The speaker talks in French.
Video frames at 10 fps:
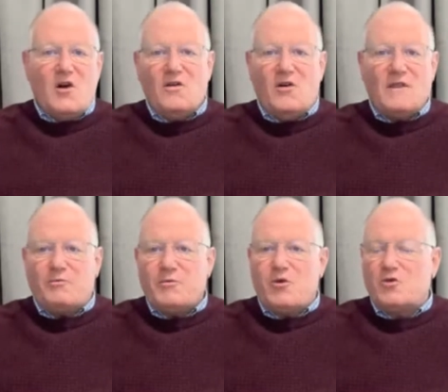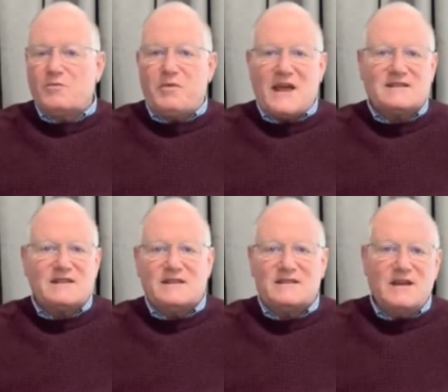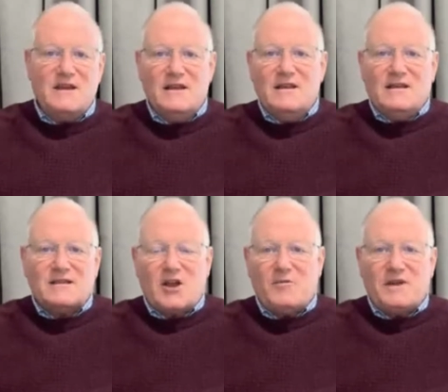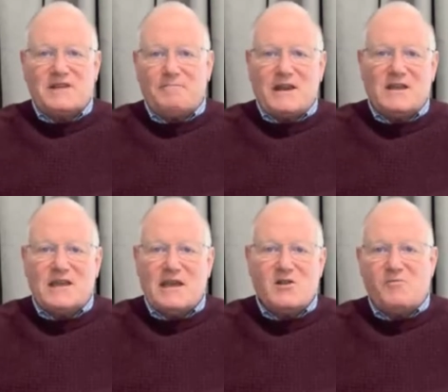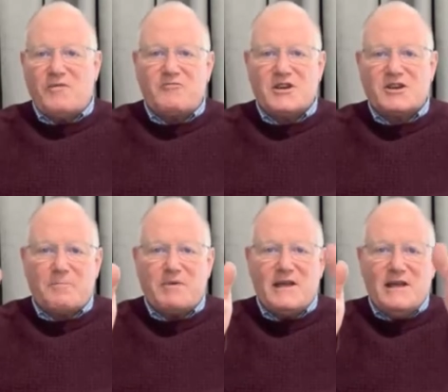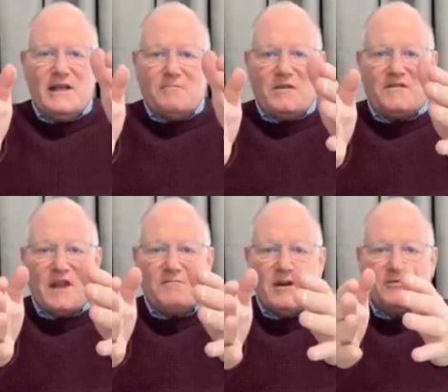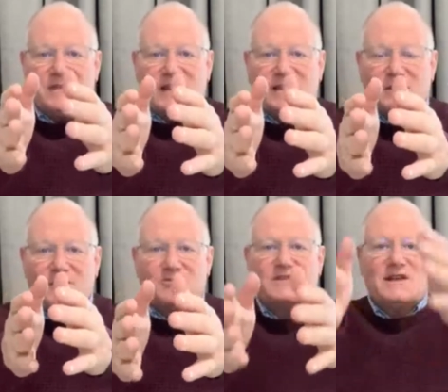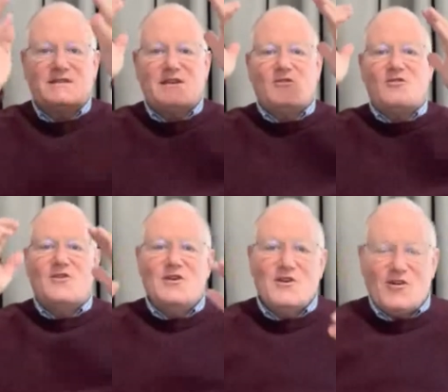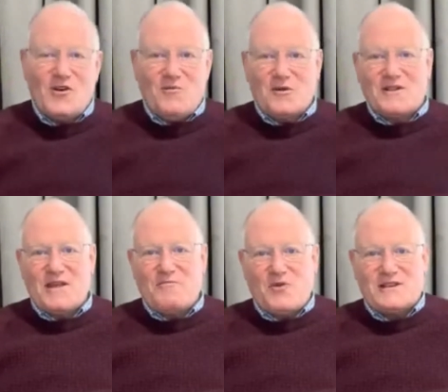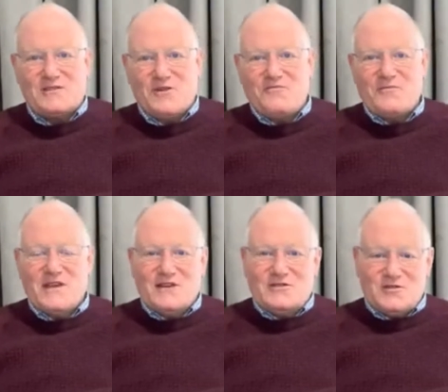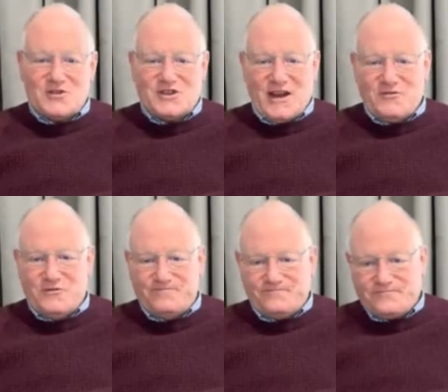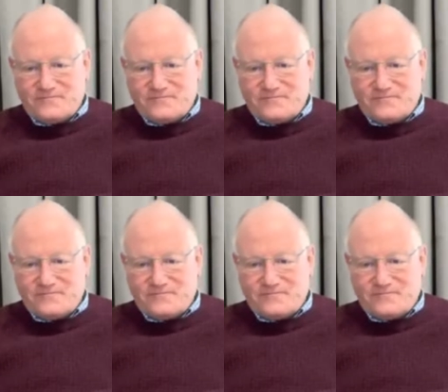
on n'a plus beaucoup de place ici. Ça commence à paniquer, ils ne peuvent plus échapper. Puis finalement, on serre tellement jusqu'à ce qu'on remonte les poissons sur le chalut.